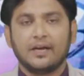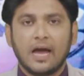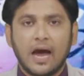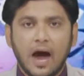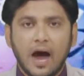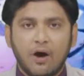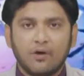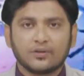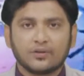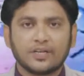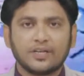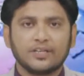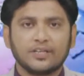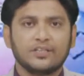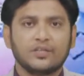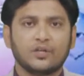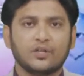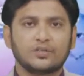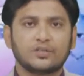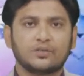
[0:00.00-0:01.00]
అవతరణ
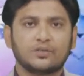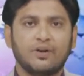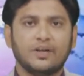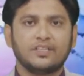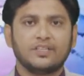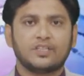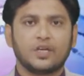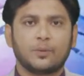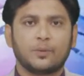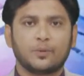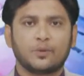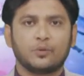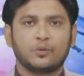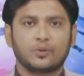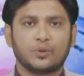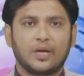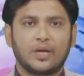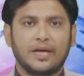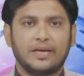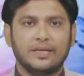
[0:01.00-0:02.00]
దినోత్సవాన్ని
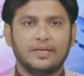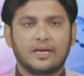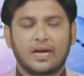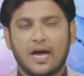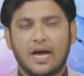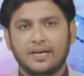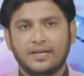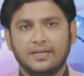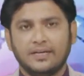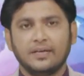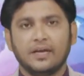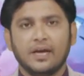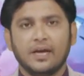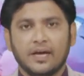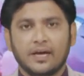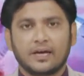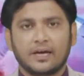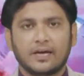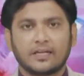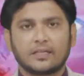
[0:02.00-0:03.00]
జరుపుకుంటున్నాయని కానీ
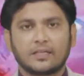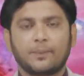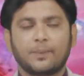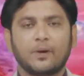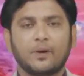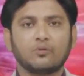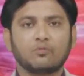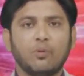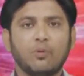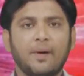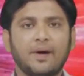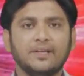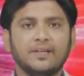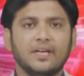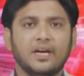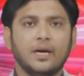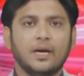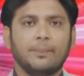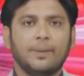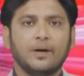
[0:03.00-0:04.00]
గత ప్రభుత్వం
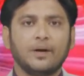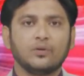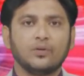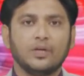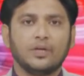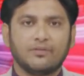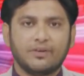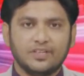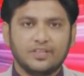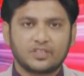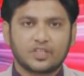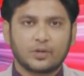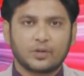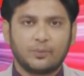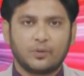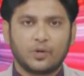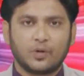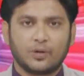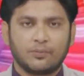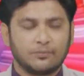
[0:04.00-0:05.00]
ఐదేళ్ల పాటు
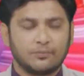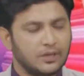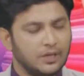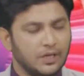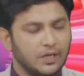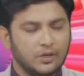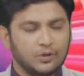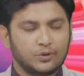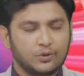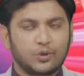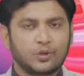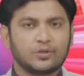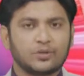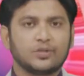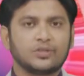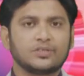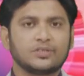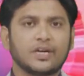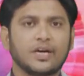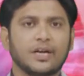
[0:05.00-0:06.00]
నిర్వహించకపోవడం
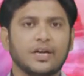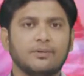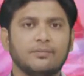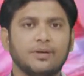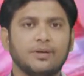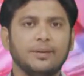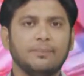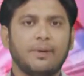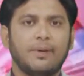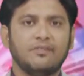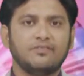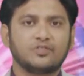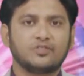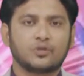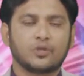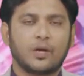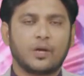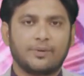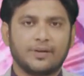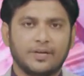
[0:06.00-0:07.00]
దురదృష్టకరమని
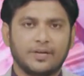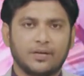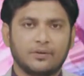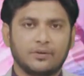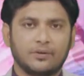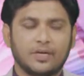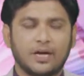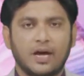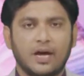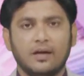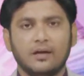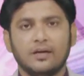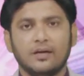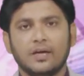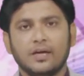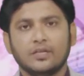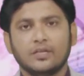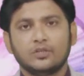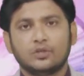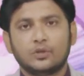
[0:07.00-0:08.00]
భావిస్తున్నామన్నారు ఇక
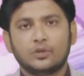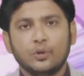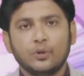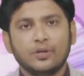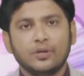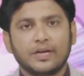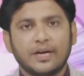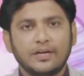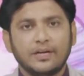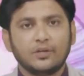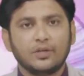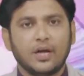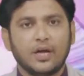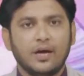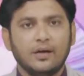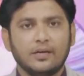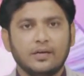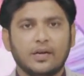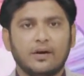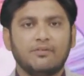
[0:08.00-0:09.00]
జూన్ రెండున
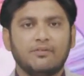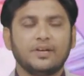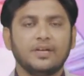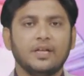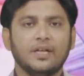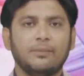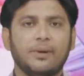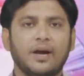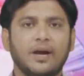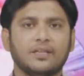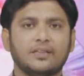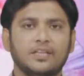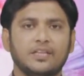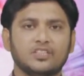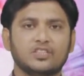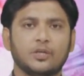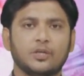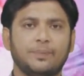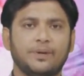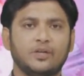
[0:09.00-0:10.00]
నవనిర్మాణ
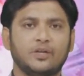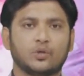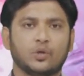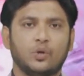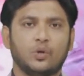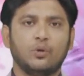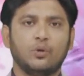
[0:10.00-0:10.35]
దీక్ష పేరుతో